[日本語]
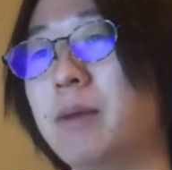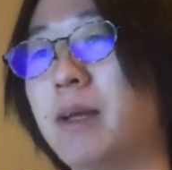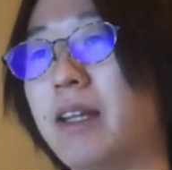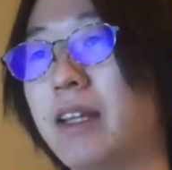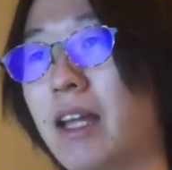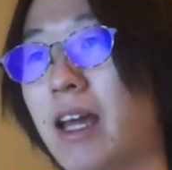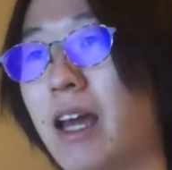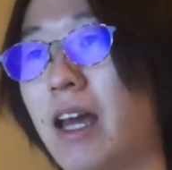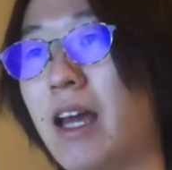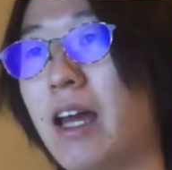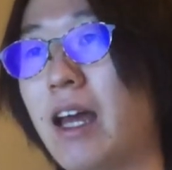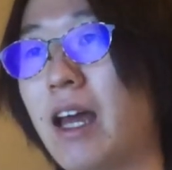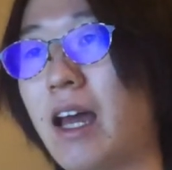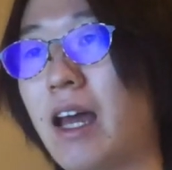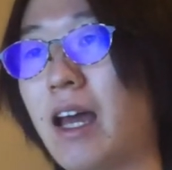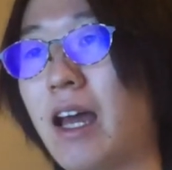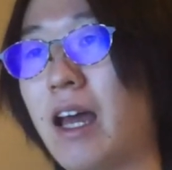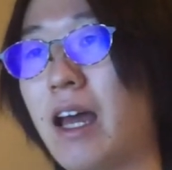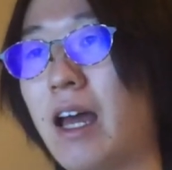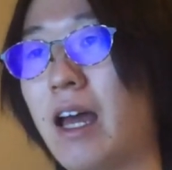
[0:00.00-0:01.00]
全て、
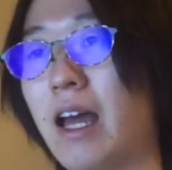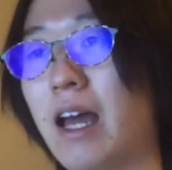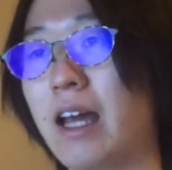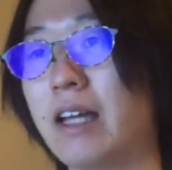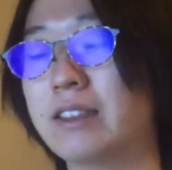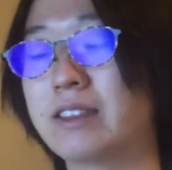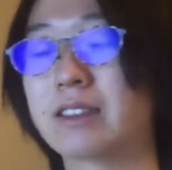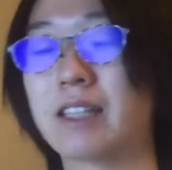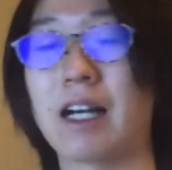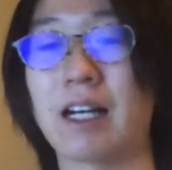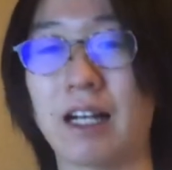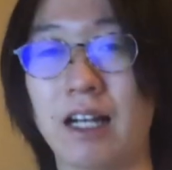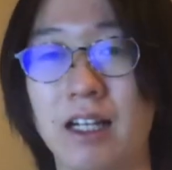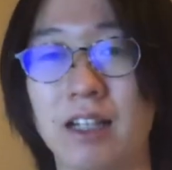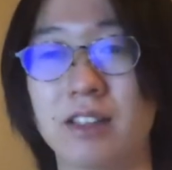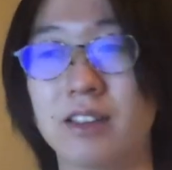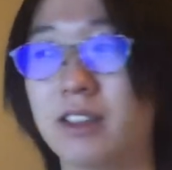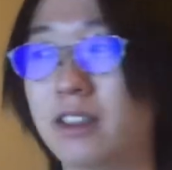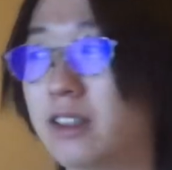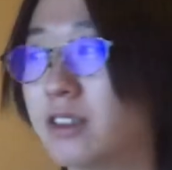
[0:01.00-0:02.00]
えー、5日間
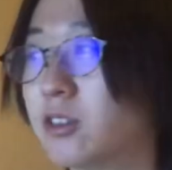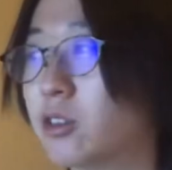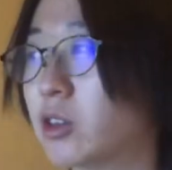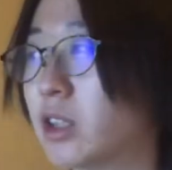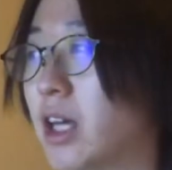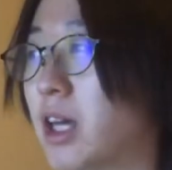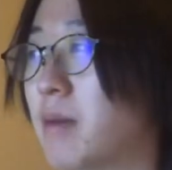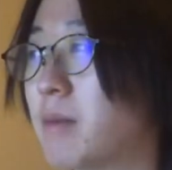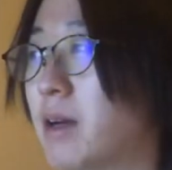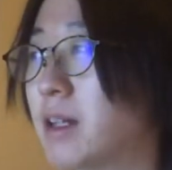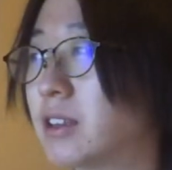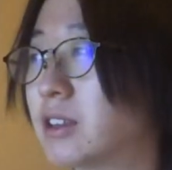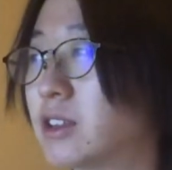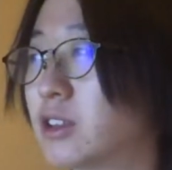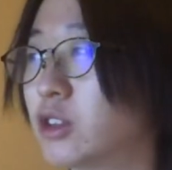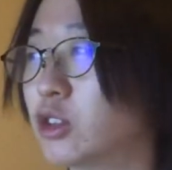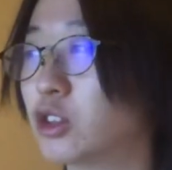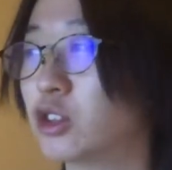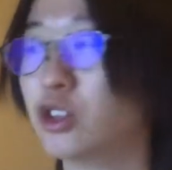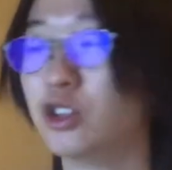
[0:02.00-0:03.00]
予定枚
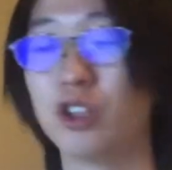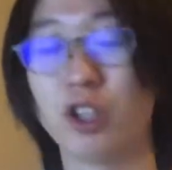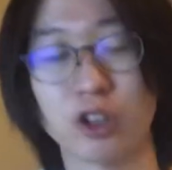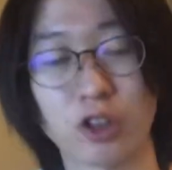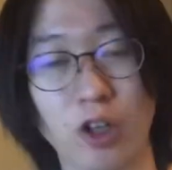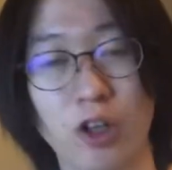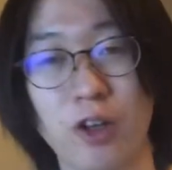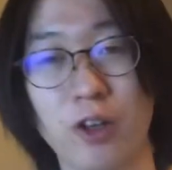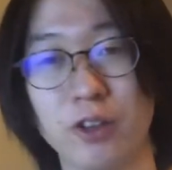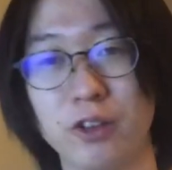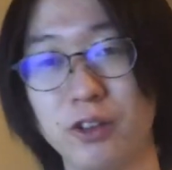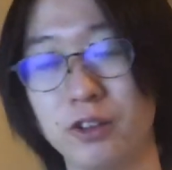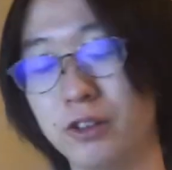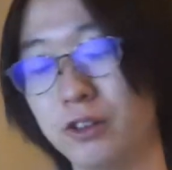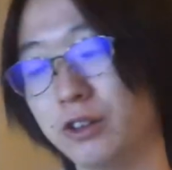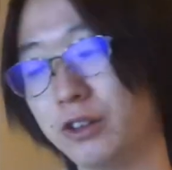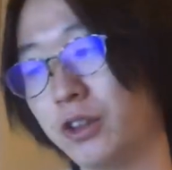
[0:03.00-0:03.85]
数終了という